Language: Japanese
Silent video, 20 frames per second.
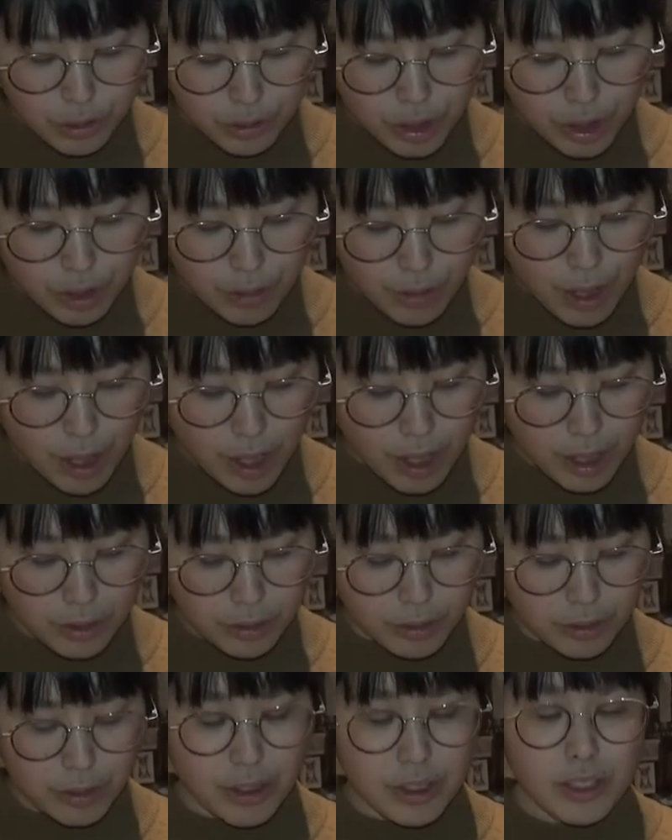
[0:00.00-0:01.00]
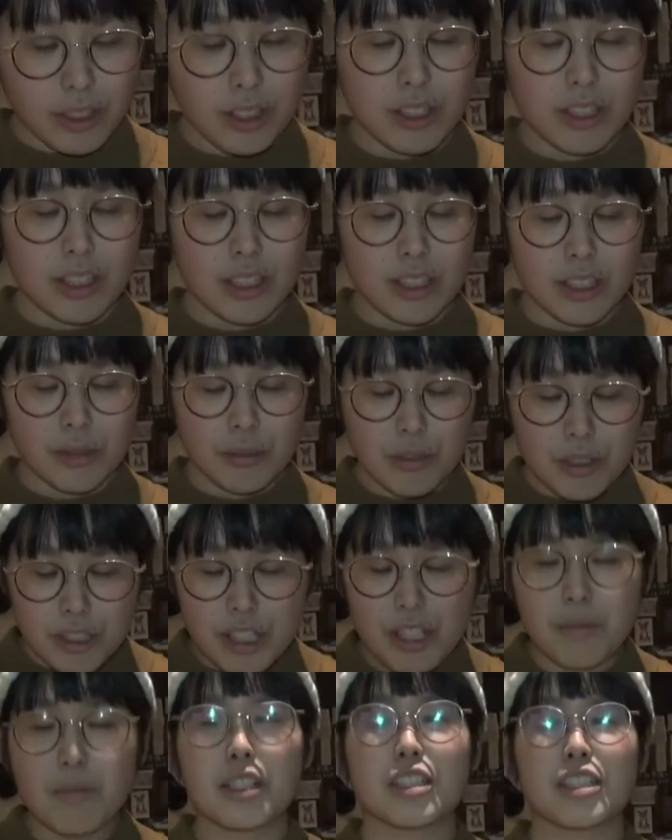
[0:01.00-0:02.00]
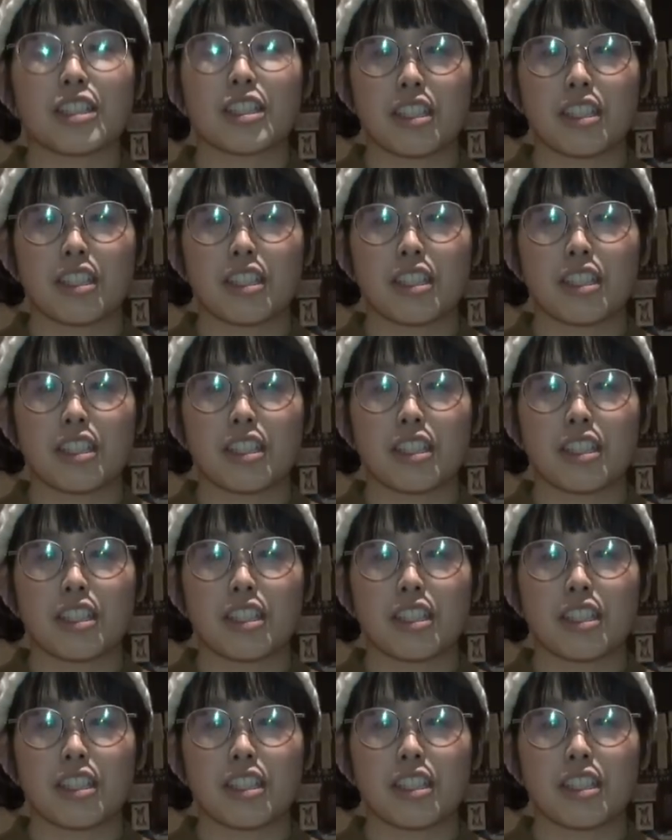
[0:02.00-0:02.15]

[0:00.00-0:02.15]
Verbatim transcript: これはあと下沢町